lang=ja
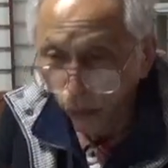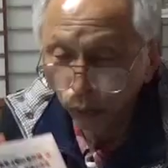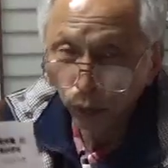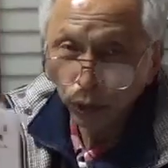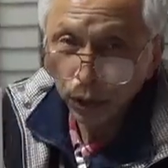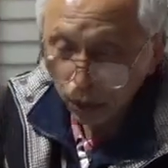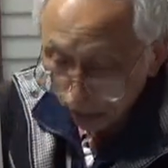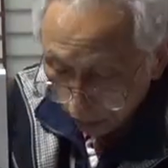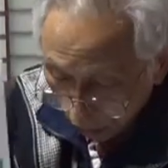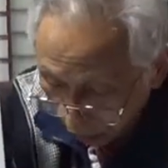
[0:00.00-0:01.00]
5の
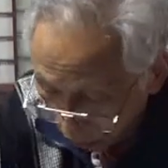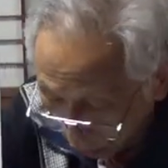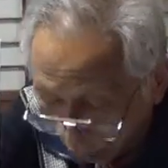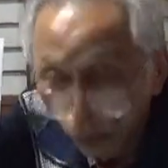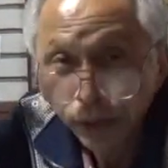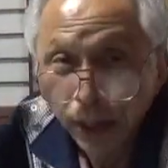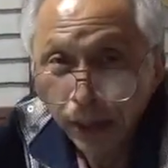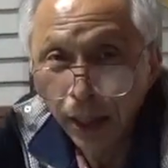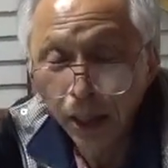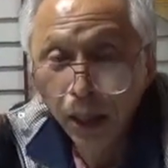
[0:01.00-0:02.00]
シリーズの方の構成
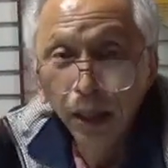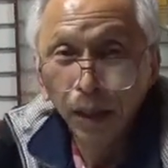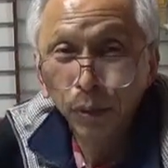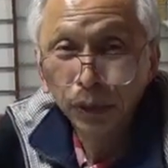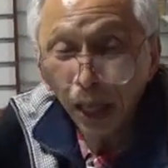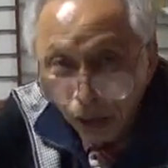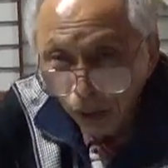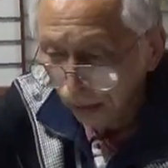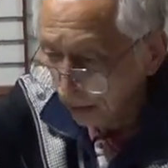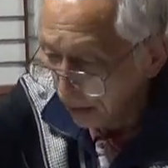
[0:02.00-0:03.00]
でもう対応
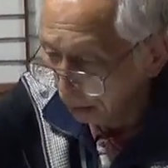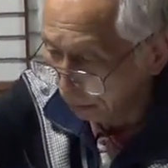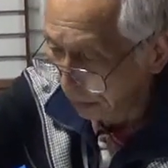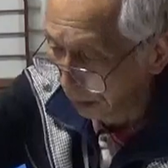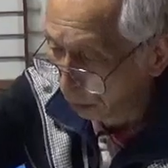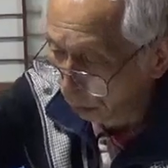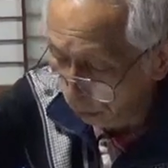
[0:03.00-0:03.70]
ができなくてもうお